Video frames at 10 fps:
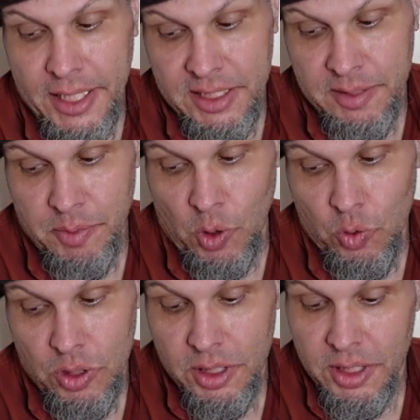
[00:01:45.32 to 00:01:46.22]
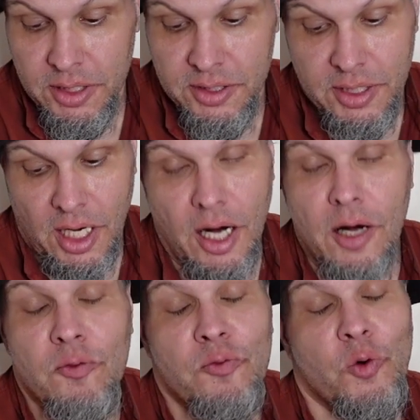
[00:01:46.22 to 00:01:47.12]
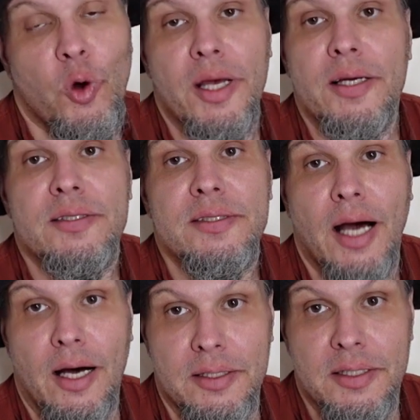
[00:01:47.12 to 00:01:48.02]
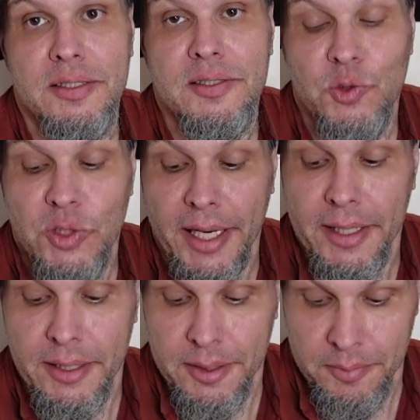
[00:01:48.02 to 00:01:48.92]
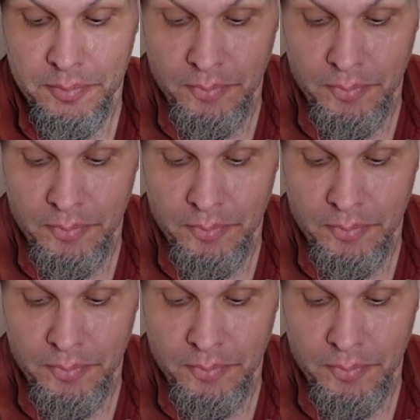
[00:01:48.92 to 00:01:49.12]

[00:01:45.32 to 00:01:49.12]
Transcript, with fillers: Nestbau ist da vorerst gar nicht zu denken.